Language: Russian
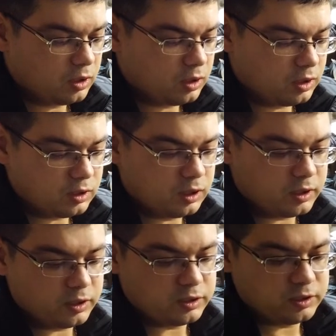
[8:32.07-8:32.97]
А для
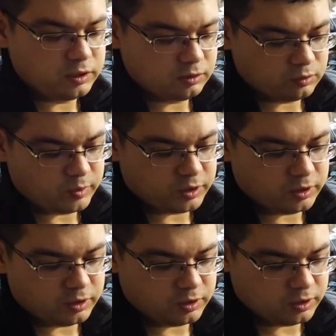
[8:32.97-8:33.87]
грязи,
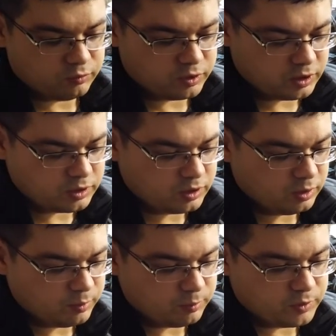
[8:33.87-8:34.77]
смотрите, грязевой
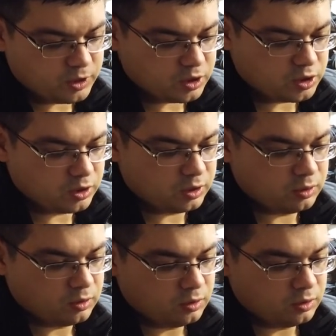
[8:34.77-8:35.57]
зацеп МТшный.